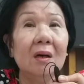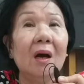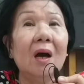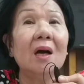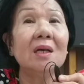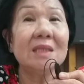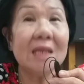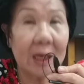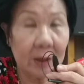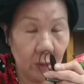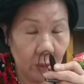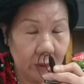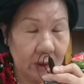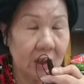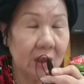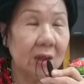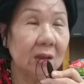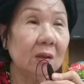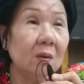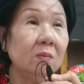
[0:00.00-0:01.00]
thương. Xe cứu
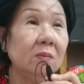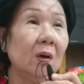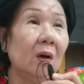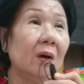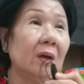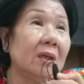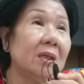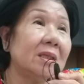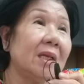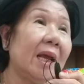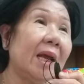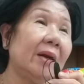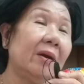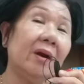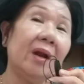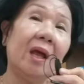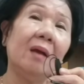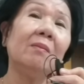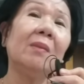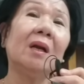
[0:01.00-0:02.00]
thương đúng rồi, cái xe đó
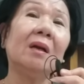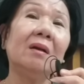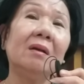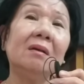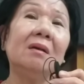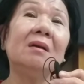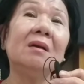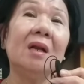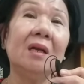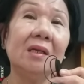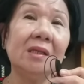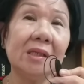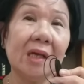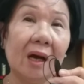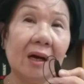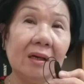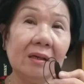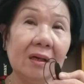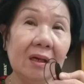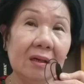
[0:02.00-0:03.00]
để mà nó định chở